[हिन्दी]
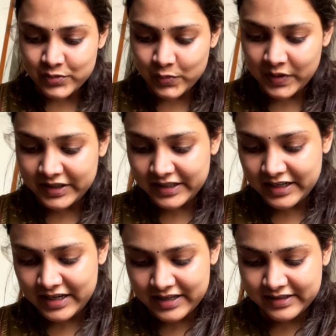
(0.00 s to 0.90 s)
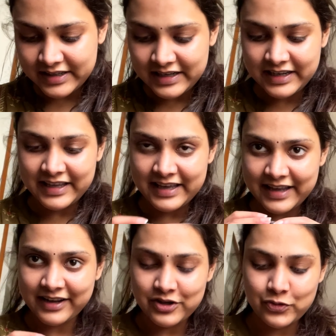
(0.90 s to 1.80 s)
स्वीटनर के
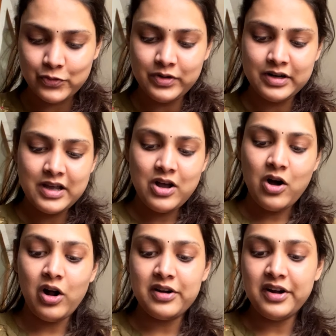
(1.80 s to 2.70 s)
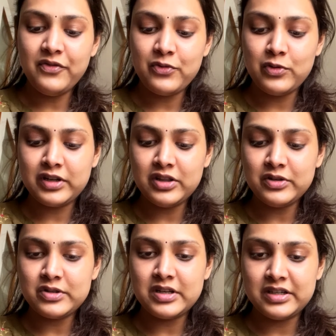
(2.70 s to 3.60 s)
लिए खजूर ऑलरेडी फूड की
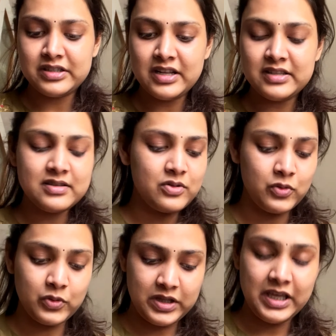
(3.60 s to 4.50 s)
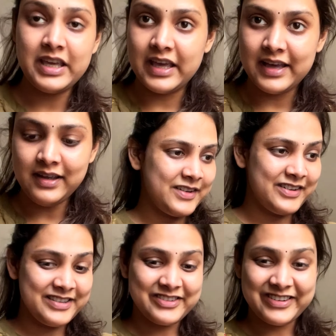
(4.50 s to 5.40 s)
तो स्वीटनेस होती ही है
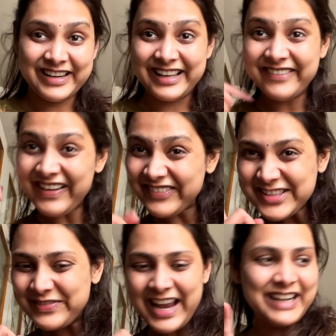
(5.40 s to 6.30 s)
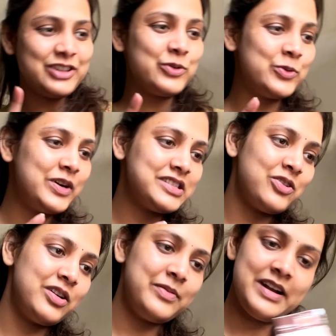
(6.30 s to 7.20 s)
ब्लैंड थोड़ा सा
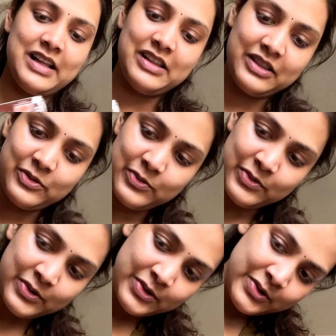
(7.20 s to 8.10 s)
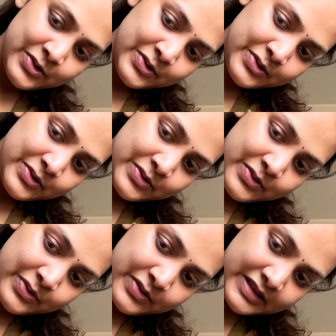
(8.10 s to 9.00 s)
और मैं डाल देती हूँ
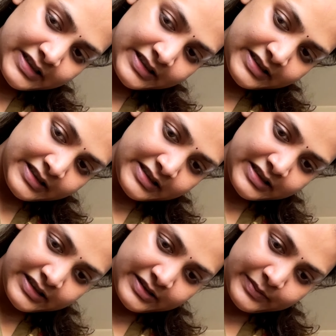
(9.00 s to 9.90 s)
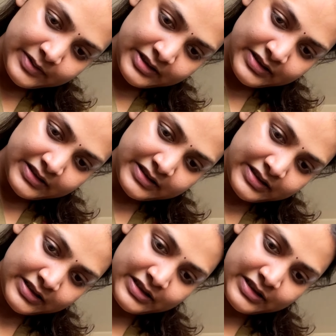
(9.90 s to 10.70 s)
कोकोनट का मिल्क